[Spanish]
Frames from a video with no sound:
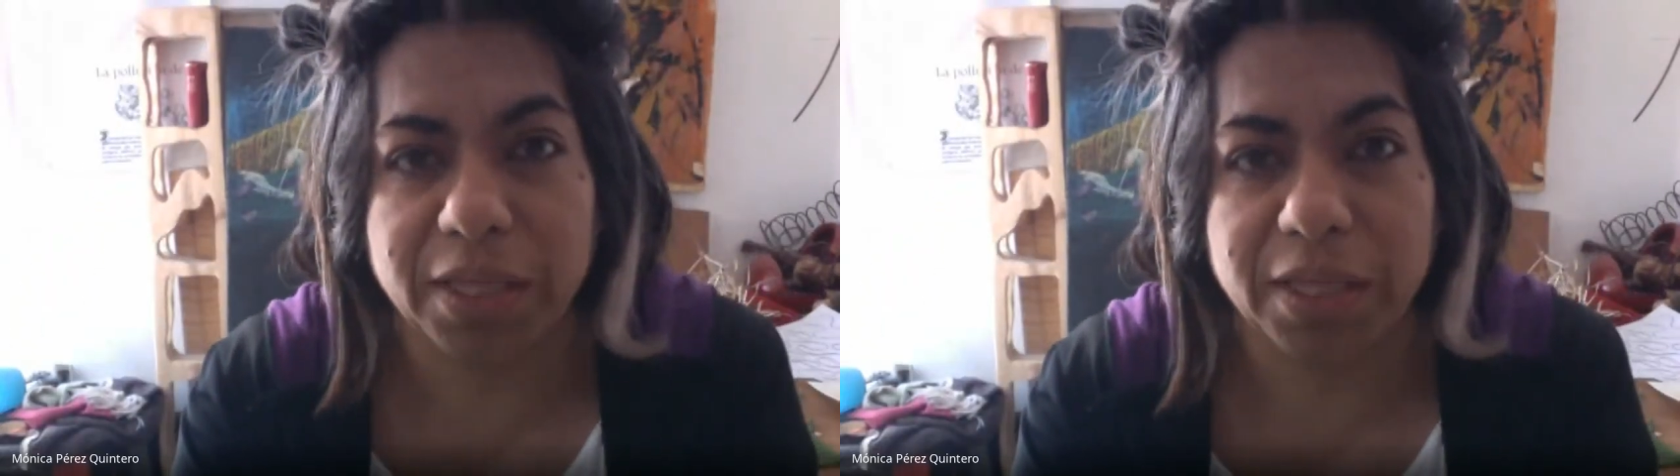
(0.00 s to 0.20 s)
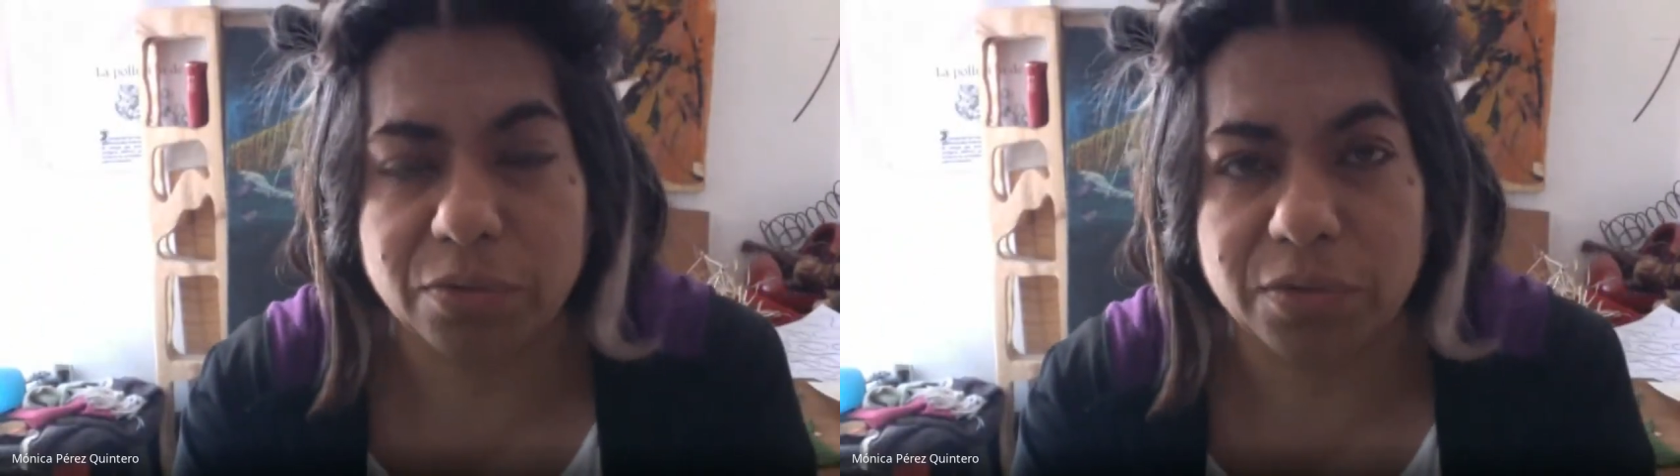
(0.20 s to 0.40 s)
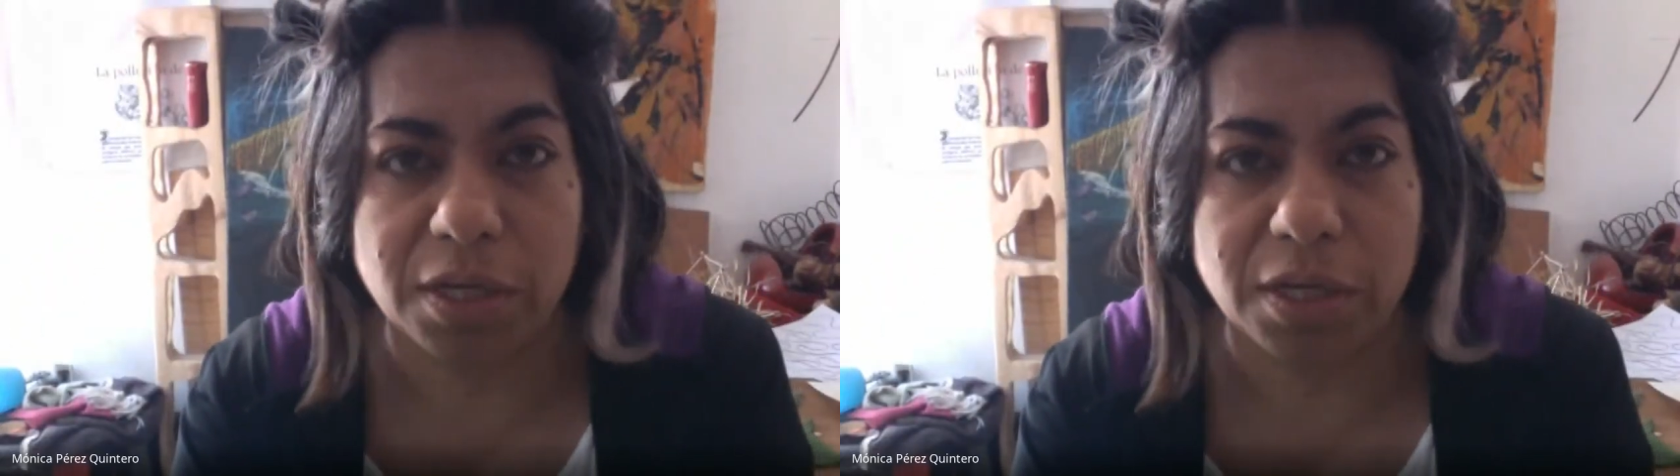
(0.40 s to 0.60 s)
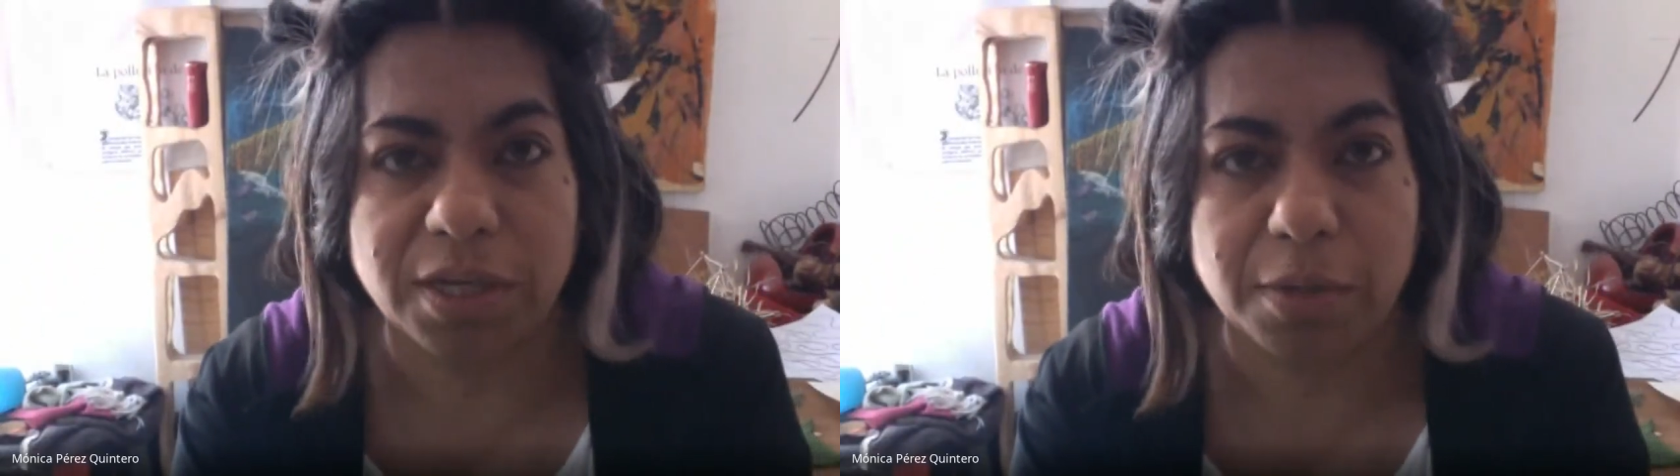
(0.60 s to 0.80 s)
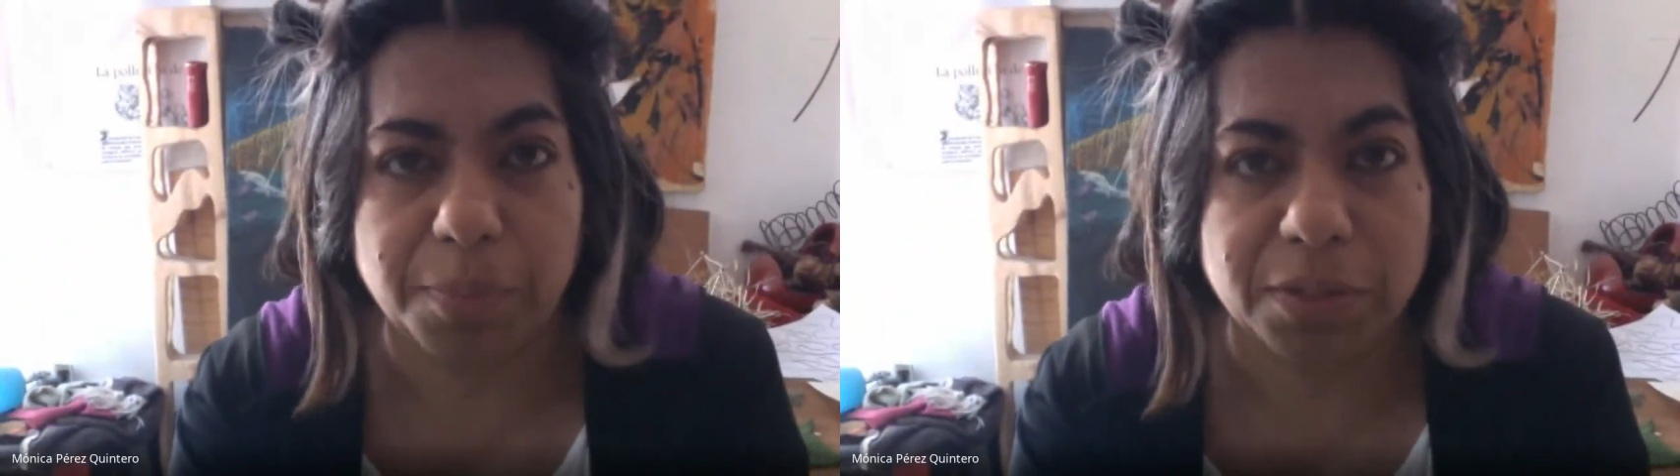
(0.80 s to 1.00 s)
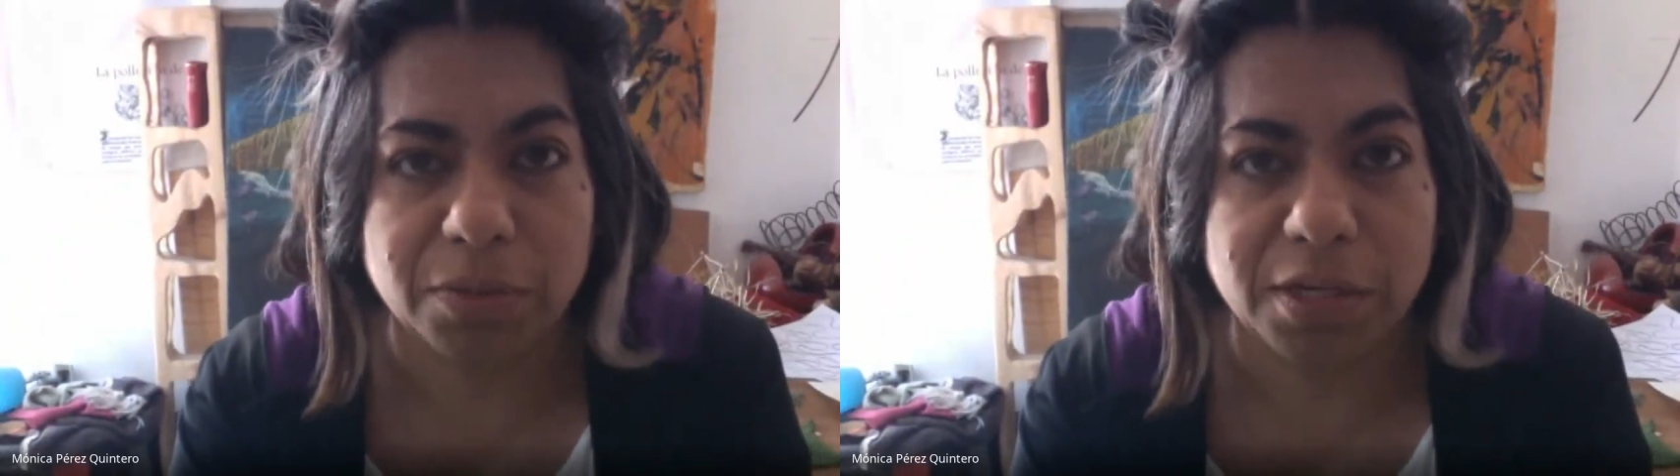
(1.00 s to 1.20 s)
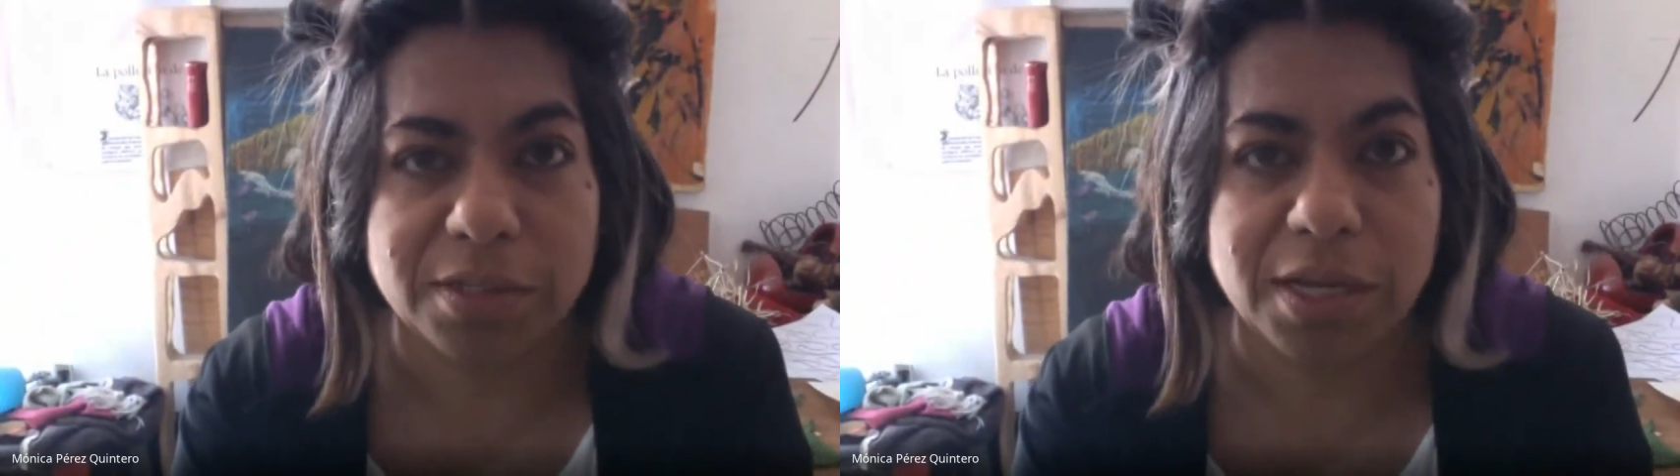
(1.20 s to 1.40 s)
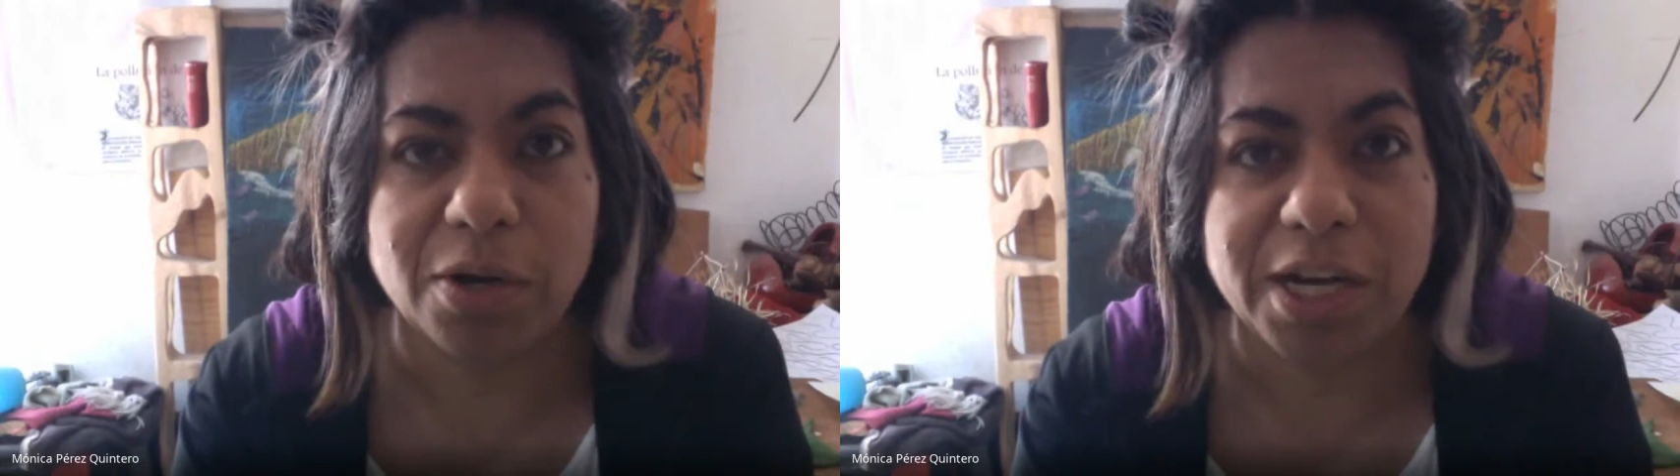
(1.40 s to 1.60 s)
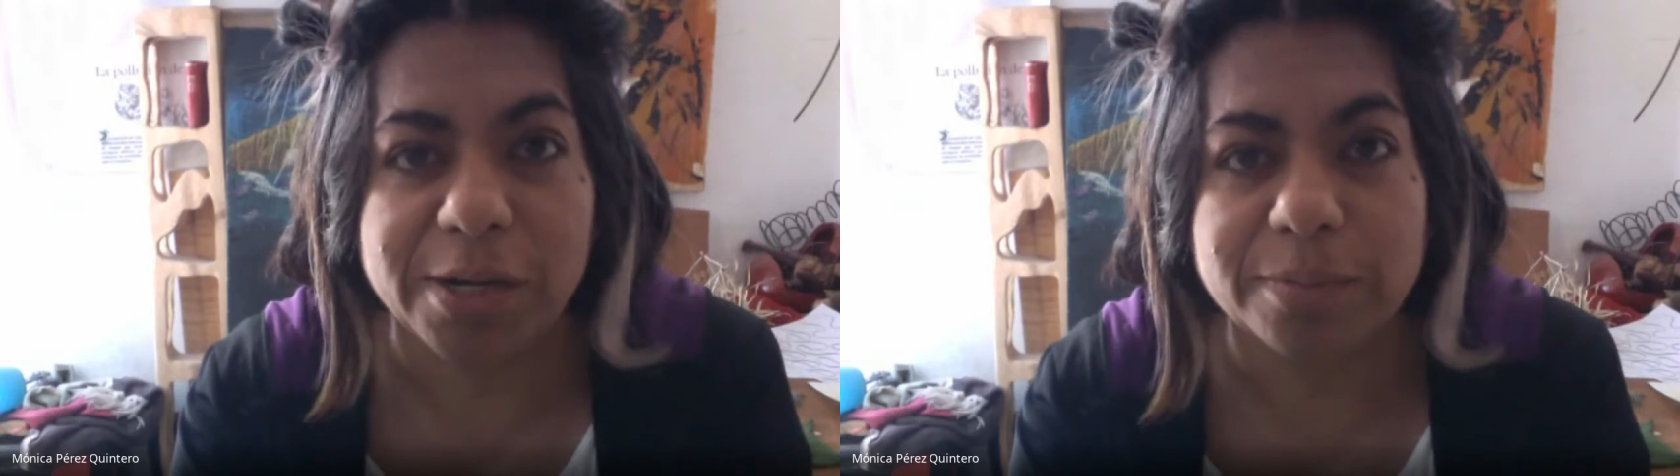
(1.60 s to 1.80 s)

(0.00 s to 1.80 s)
utilizar pinturas al óleo?